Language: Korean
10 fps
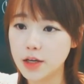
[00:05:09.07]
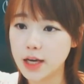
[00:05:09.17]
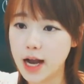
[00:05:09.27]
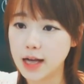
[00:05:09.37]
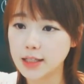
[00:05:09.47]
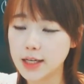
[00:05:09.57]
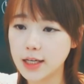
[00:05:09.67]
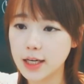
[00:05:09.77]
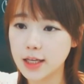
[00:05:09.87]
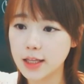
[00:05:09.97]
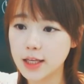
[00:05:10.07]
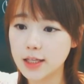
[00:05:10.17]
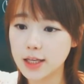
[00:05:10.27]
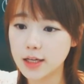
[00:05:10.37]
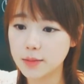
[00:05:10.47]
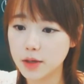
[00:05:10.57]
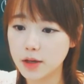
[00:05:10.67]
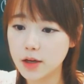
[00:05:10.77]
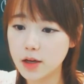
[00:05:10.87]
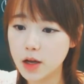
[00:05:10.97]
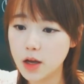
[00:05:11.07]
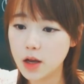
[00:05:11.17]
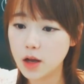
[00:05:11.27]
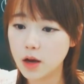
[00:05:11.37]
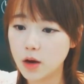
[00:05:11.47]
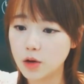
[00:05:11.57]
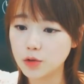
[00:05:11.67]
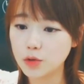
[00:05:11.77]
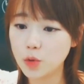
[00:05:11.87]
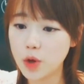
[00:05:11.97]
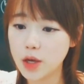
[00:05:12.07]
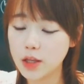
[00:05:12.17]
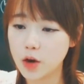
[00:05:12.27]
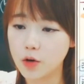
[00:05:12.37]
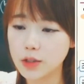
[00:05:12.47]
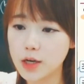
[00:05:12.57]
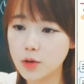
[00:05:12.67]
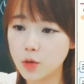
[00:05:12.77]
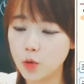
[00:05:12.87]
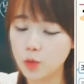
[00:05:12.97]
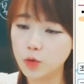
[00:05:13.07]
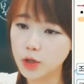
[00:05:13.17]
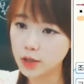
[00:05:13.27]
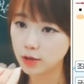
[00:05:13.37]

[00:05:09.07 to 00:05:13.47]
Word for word: 이 강창에 있는 세금을 어, 수도인 경창으로 옮기는